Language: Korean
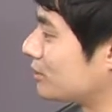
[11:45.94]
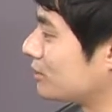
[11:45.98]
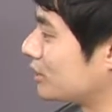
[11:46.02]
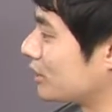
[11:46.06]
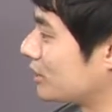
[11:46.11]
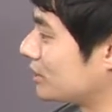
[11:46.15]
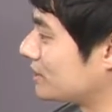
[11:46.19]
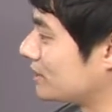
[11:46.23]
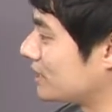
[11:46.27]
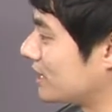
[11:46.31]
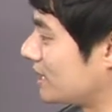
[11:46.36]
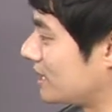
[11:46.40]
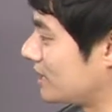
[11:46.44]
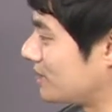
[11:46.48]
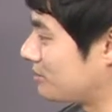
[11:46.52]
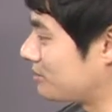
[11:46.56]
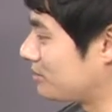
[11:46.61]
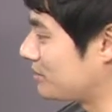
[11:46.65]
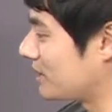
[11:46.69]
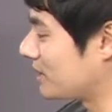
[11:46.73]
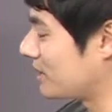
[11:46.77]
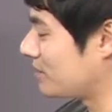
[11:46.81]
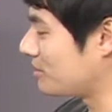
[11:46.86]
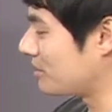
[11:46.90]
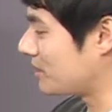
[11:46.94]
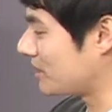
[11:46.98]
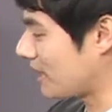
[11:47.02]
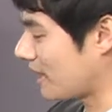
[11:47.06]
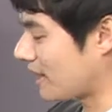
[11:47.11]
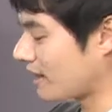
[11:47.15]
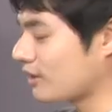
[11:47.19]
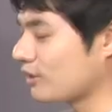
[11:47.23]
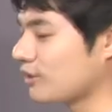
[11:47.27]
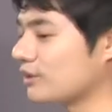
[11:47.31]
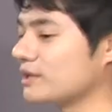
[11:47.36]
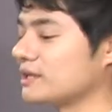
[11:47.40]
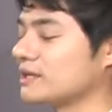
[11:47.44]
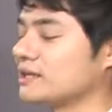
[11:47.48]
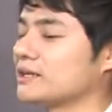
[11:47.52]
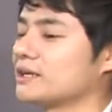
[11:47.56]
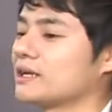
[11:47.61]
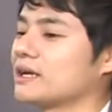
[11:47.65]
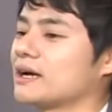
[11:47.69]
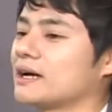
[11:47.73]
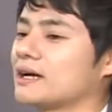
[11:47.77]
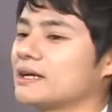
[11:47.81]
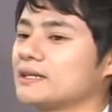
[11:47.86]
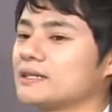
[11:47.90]
전제, 리프레이밍, 앵커링
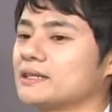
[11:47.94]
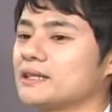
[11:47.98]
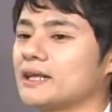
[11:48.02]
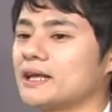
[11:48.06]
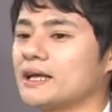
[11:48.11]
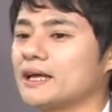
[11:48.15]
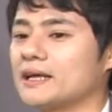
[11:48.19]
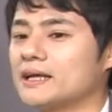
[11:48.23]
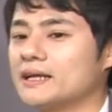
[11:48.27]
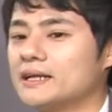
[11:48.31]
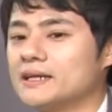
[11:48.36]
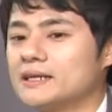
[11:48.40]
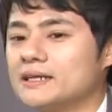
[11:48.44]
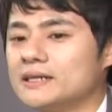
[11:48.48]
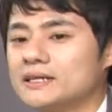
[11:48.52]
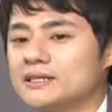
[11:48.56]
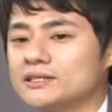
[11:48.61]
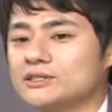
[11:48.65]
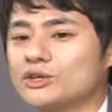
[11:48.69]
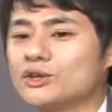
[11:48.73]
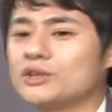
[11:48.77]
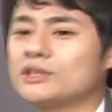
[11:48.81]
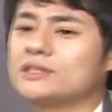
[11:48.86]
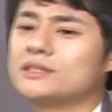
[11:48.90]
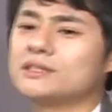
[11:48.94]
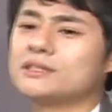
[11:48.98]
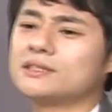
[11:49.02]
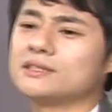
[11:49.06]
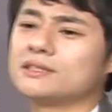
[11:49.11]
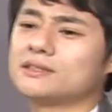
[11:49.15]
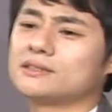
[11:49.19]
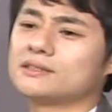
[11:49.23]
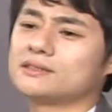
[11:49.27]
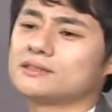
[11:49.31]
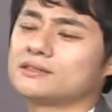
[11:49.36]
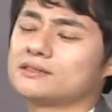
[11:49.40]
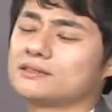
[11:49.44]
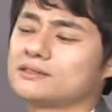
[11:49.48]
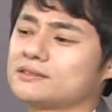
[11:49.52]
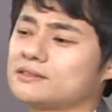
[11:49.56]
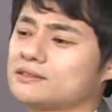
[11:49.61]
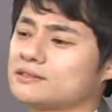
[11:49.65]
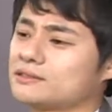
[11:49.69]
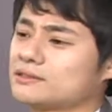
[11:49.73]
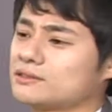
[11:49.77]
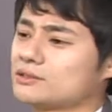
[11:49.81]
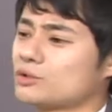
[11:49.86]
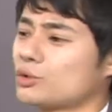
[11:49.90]
이렇게 가는데 저희들
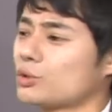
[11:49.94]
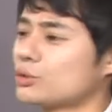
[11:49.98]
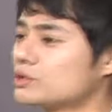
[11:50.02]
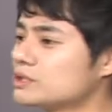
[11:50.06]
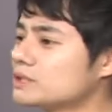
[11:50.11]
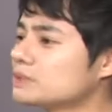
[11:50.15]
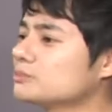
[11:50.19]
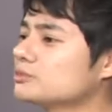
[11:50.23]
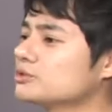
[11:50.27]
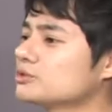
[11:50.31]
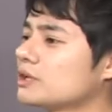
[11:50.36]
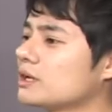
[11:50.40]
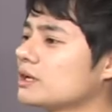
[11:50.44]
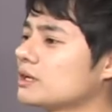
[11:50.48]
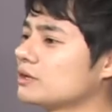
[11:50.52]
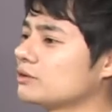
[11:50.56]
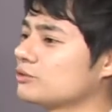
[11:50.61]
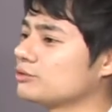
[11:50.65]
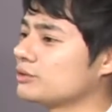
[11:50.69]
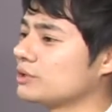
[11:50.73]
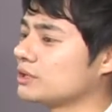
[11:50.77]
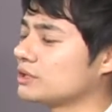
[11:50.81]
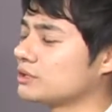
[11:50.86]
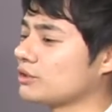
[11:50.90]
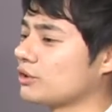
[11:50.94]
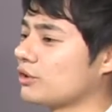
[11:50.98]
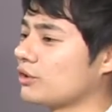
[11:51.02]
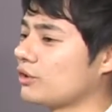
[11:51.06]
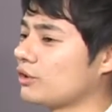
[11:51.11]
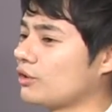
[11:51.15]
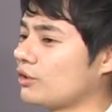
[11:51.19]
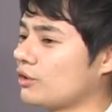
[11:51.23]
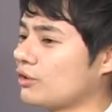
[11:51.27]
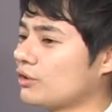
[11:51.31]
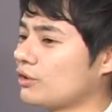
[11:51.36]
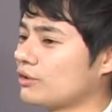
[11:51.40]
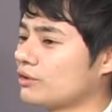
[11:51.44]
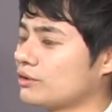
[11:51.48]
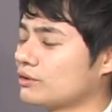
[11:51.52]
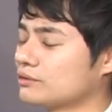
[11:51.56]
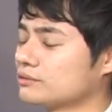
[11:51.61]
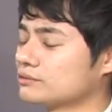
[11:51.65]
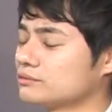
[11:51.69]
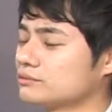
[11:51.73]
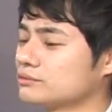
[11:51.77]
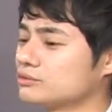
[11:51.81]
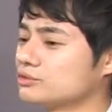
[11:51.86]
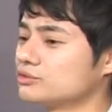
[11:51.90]
조직 문화를 위해서
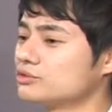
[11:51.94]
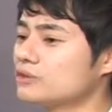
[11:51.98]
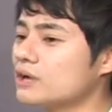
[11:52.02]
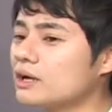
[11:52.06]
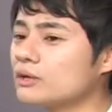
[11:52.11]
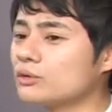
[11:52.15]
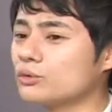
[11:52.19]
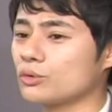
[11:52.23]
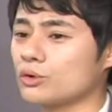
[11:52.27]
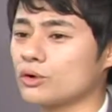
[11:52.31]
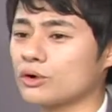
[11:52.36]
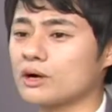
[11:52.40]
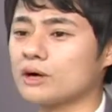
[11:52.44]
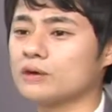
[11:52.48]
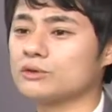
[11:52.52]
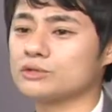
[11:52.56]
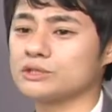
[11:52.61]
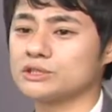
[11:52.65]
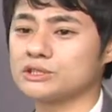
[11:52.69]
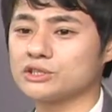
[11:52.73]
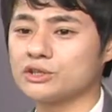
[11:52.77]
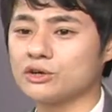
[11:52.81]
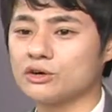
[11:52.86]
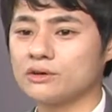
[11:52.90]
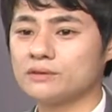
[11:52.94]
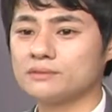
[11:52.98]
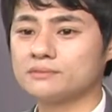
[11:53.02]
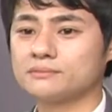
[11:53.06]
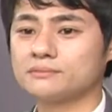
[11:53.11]
누가 노력하고 있죠?